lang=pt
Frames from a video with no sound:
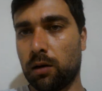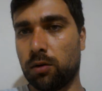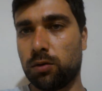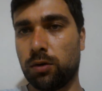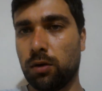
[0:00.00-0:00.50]

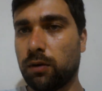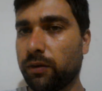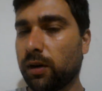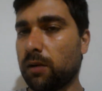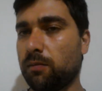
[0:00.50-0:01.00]
o jogo vai
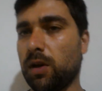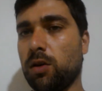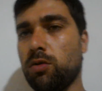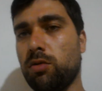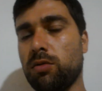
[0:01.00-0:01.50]
ficar
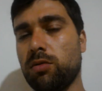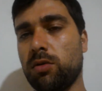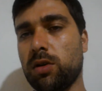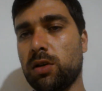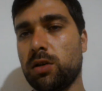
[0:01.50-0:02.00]

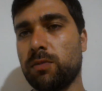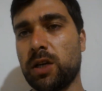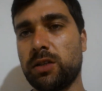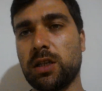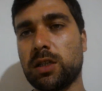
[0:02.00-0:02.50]
meio, meio
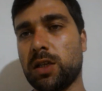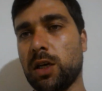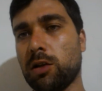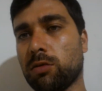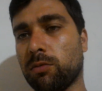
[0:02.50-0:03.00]

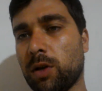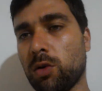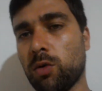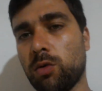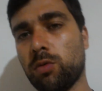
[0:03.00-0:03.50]
esquisito,
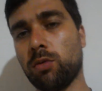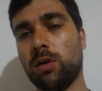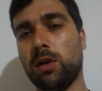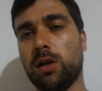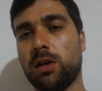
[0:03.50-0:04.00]
meio
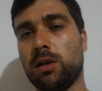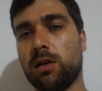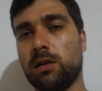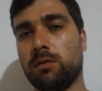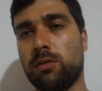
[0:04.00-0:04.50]

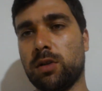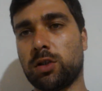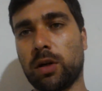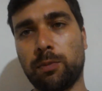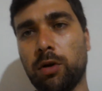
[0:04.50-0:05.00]

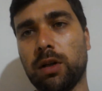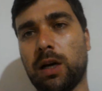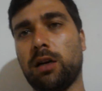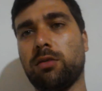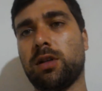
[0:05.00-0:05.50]

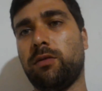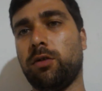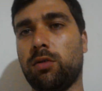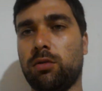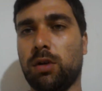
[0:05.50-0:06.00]
extrapolado o
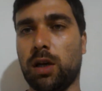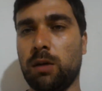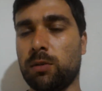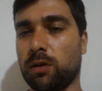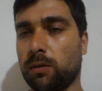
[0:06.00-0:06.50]
servidor do
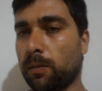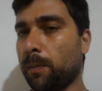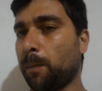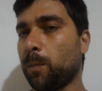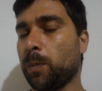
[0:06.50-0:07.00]
game.
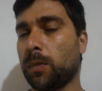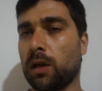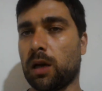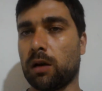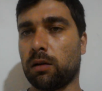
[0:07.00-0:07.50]

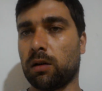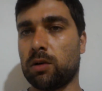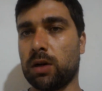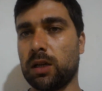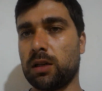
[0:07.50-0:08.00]

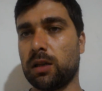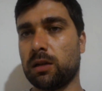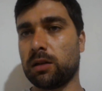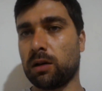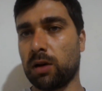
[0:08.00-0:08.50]
Agora,
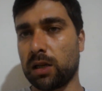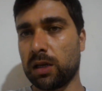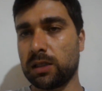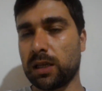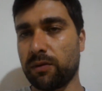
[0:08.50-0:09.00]
agora
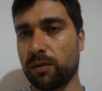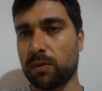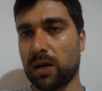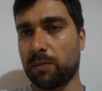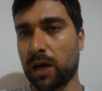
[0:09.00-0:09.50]
antes teve
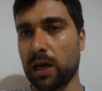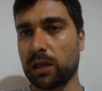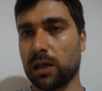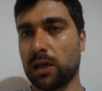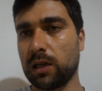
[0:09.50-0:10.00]
uma
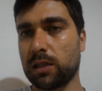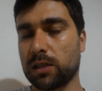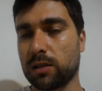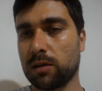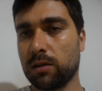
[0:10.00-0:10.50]
beta antes